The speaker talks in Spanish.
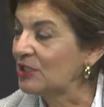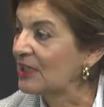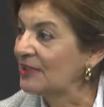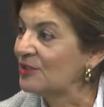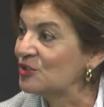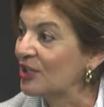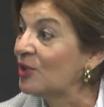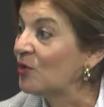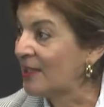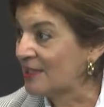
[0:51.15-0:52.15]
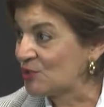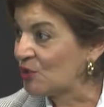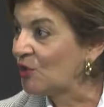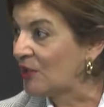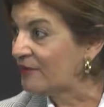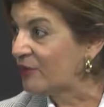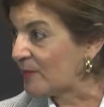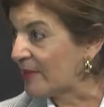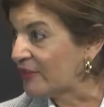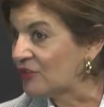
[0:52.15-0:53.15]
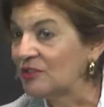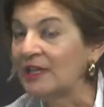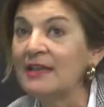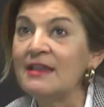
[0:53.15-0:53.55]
terrenos que no eran solo la información,